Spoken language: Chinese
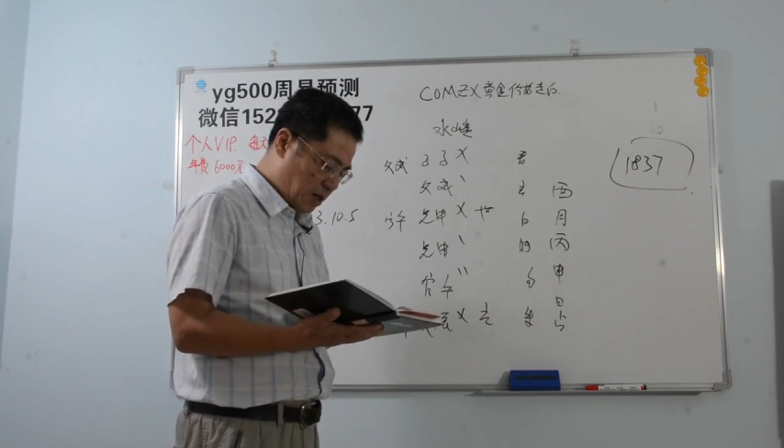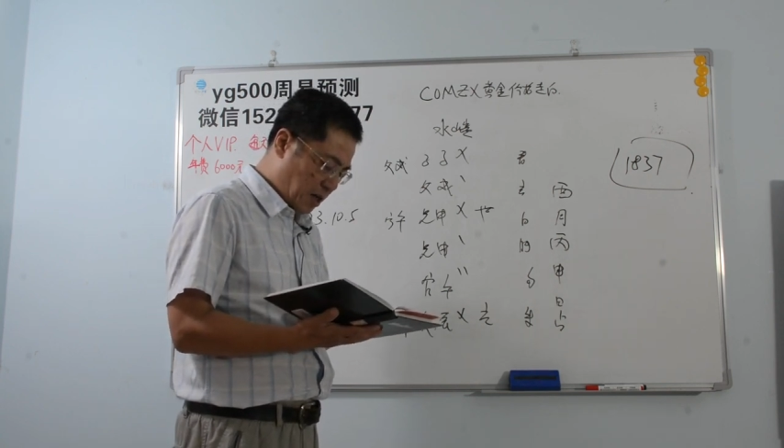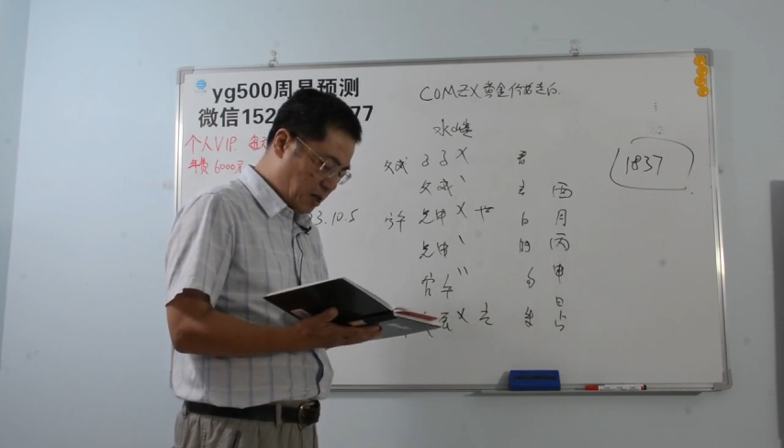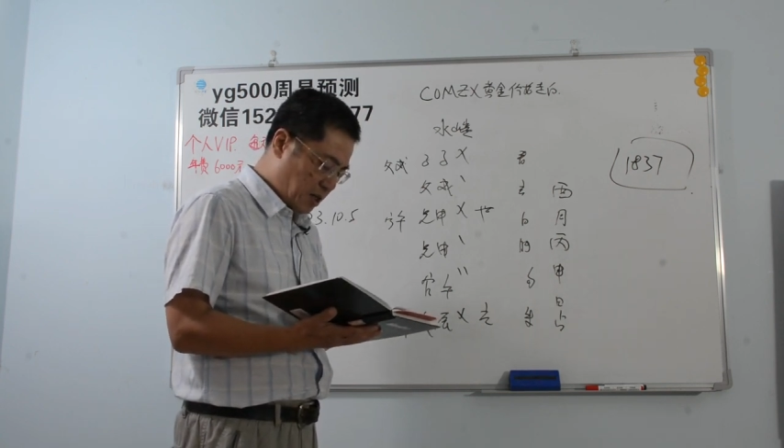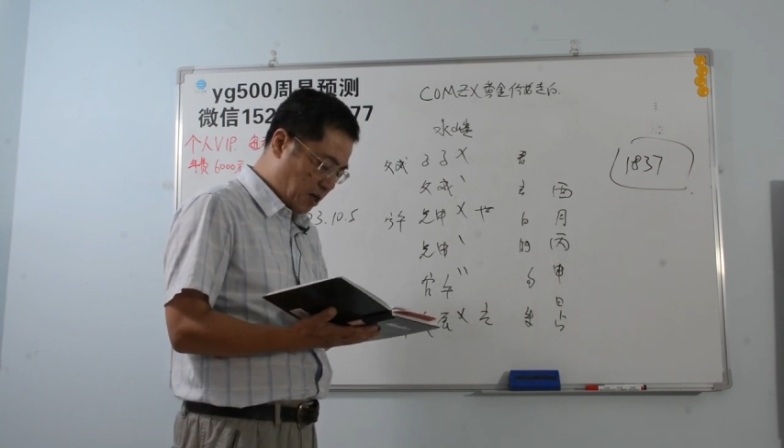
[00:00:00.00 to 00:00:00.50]

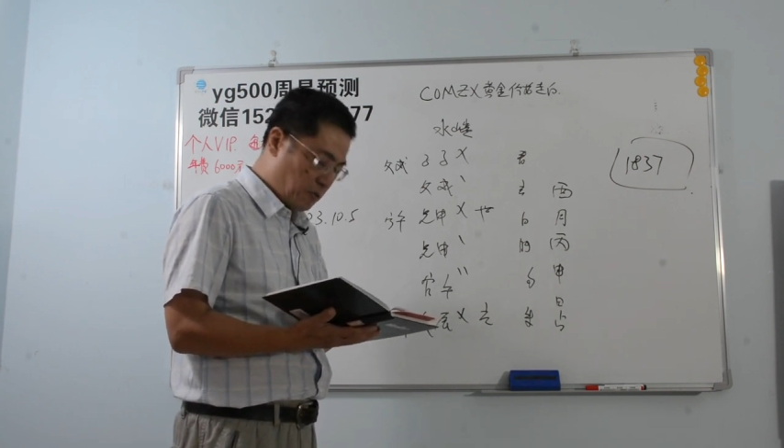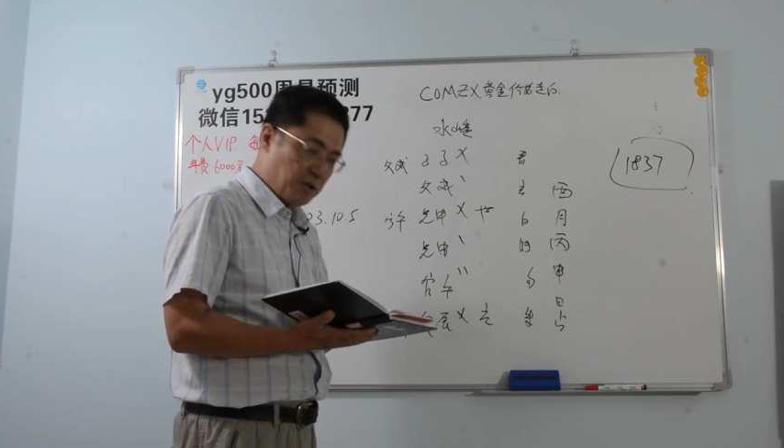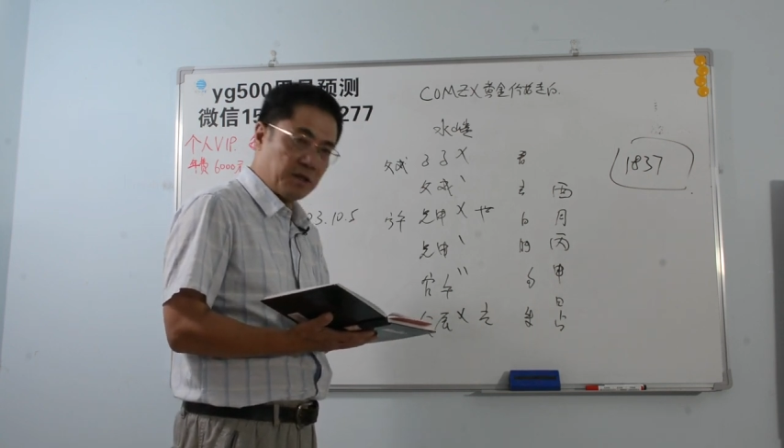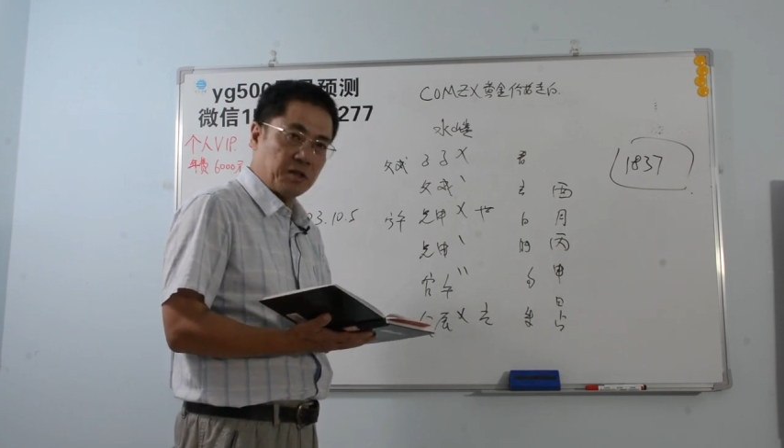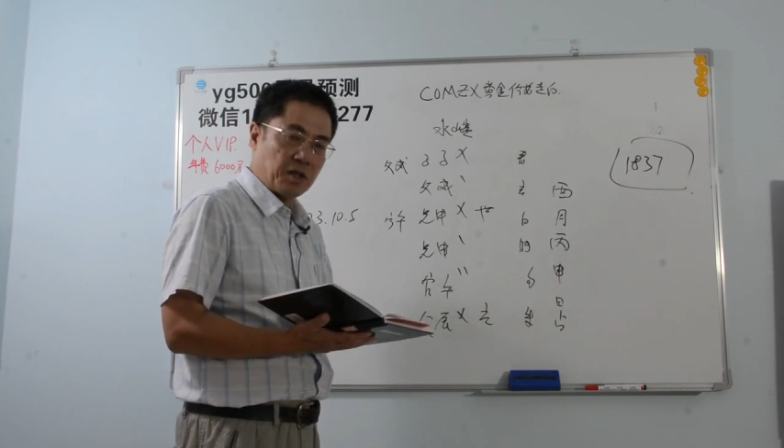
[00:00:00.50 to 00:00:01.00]
也将会
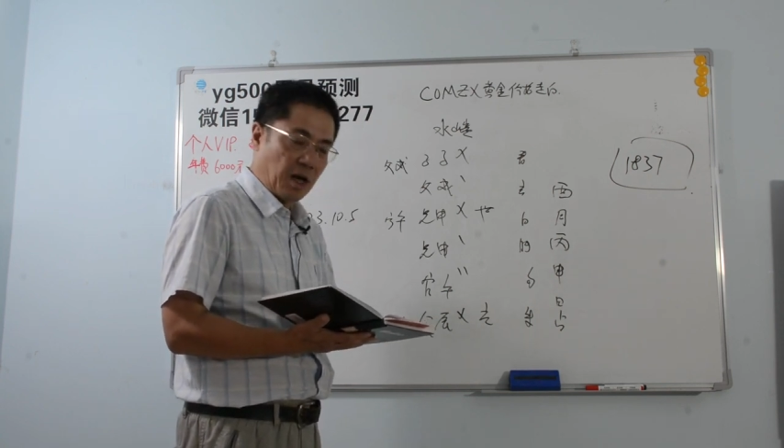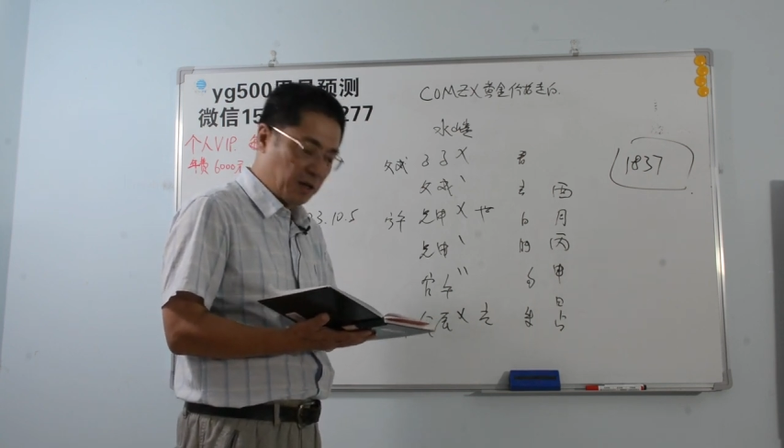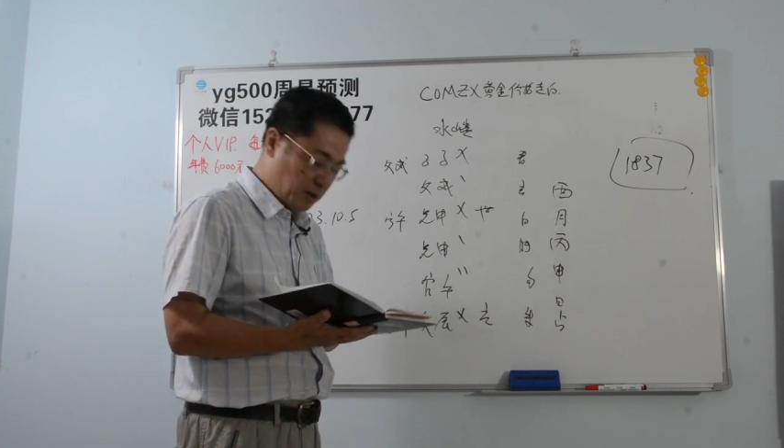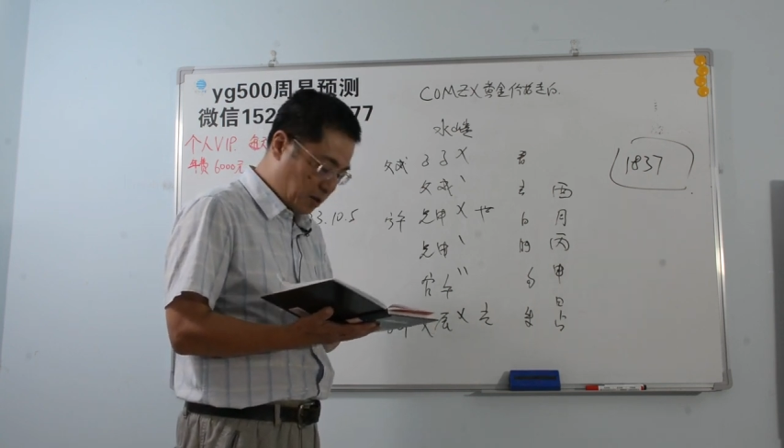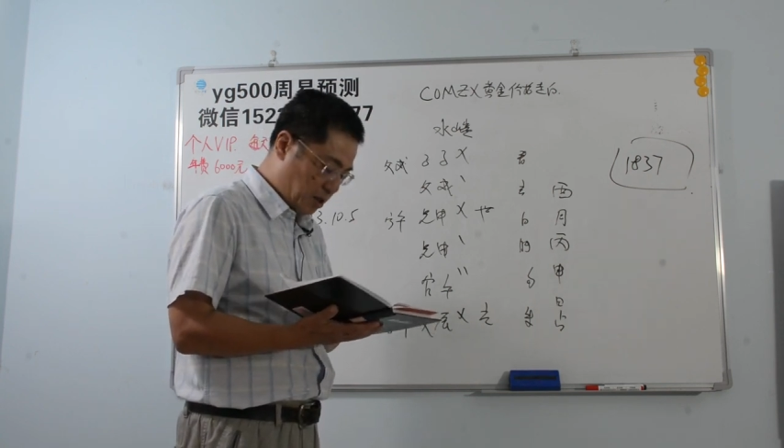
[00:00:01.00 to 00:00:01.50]
是
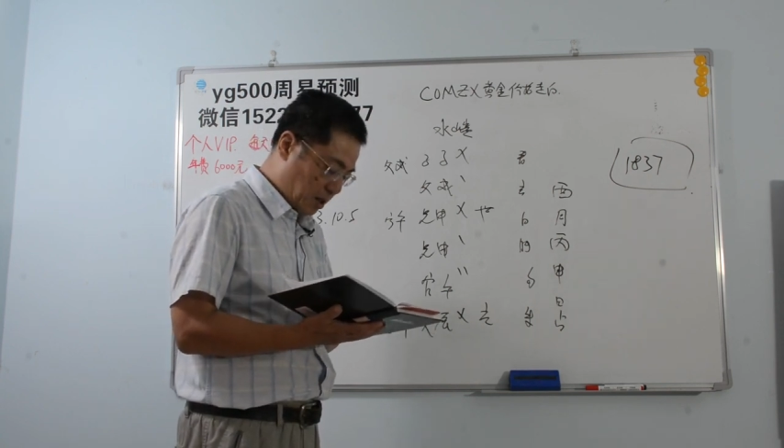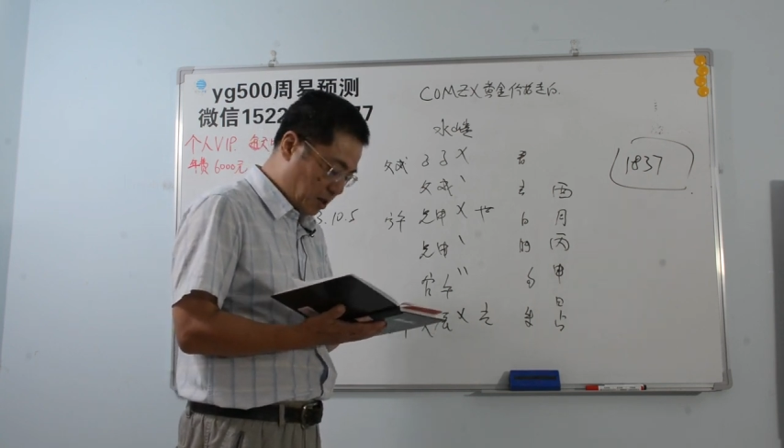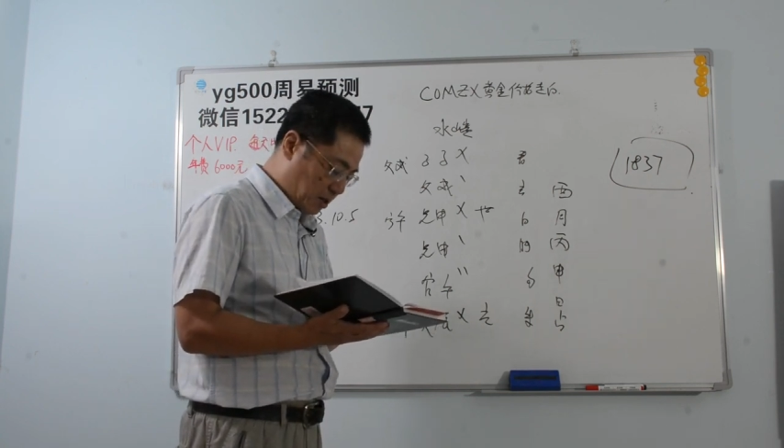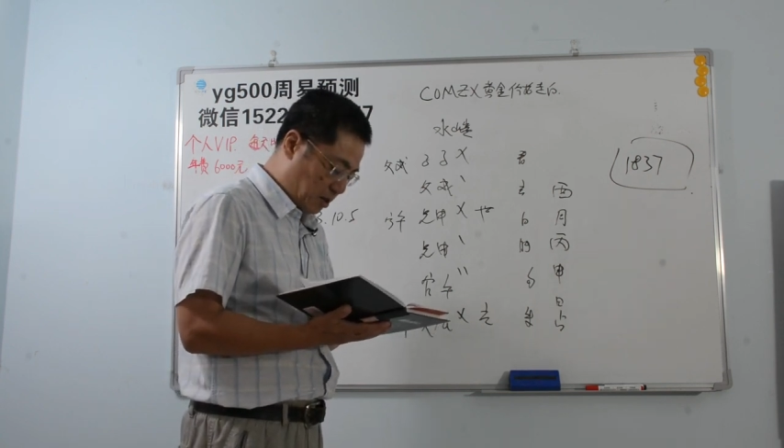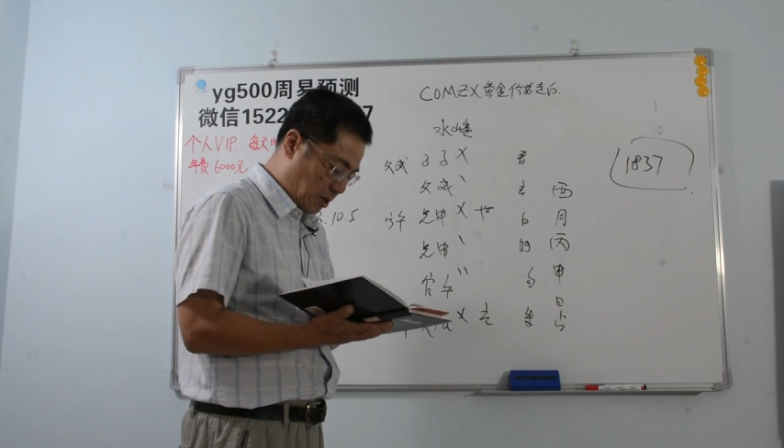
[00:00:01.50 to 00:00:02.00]
长时间
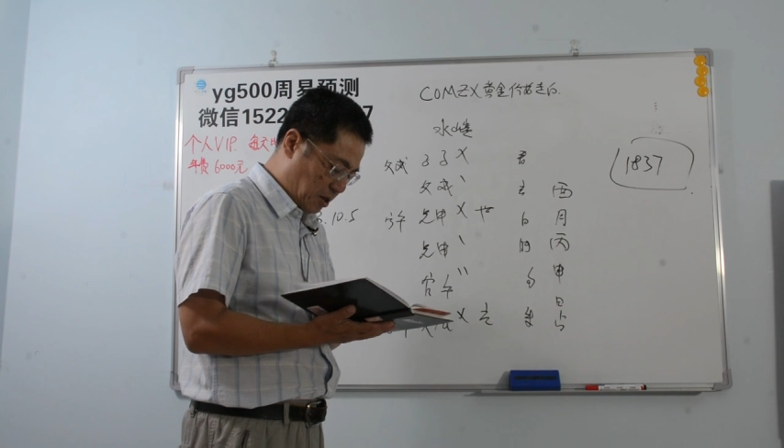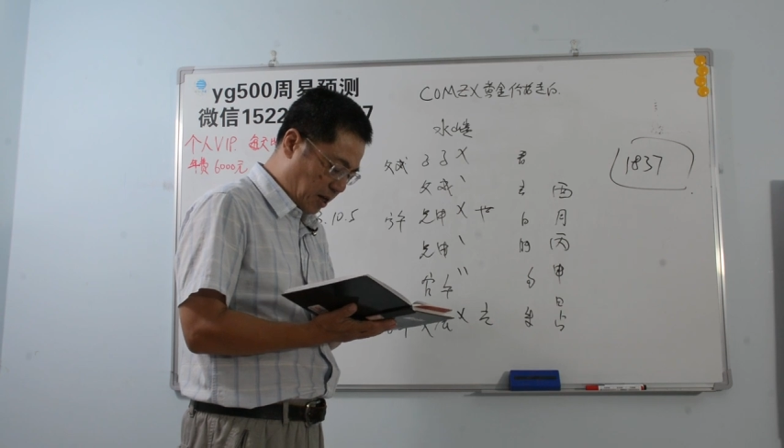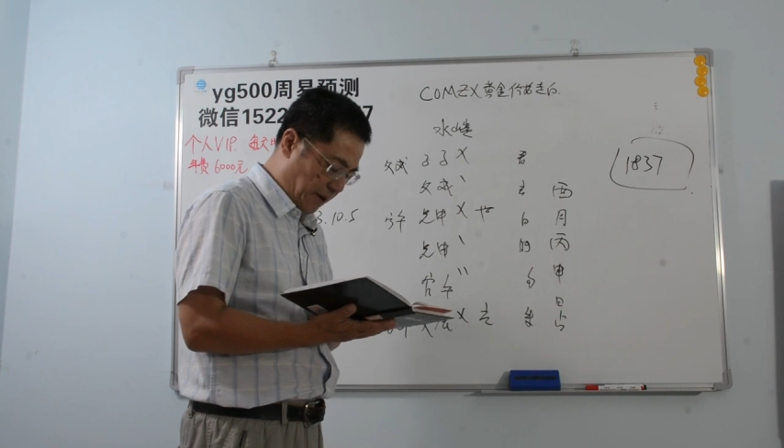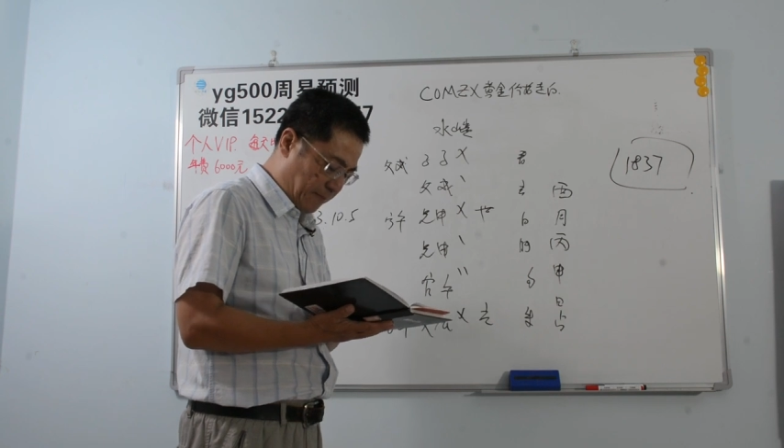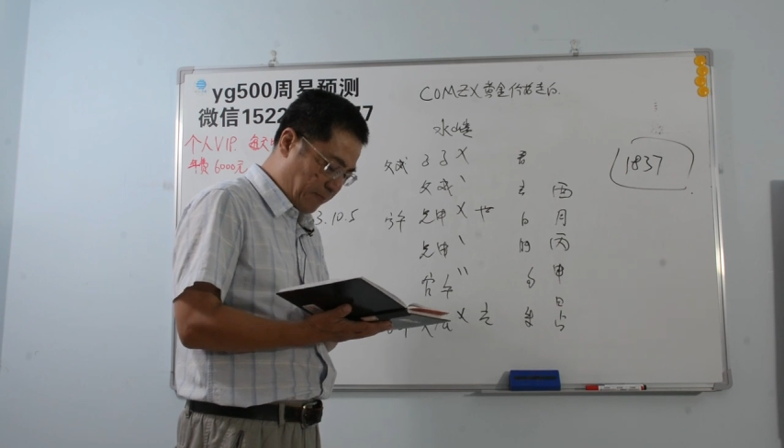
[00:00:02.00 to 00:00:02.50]
的存
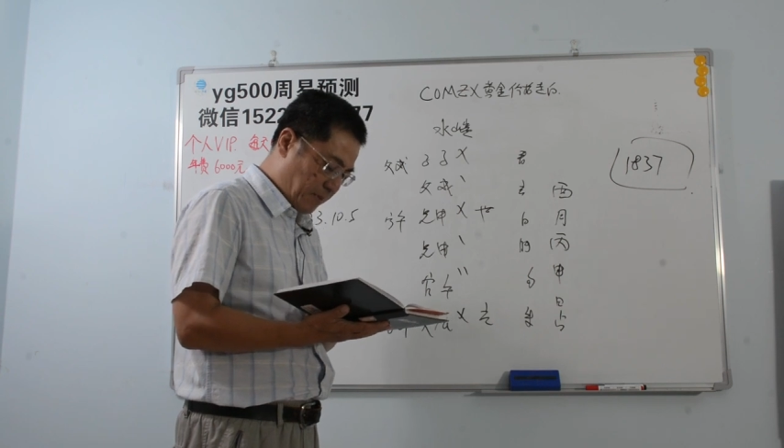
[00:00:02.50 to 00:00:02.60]
在，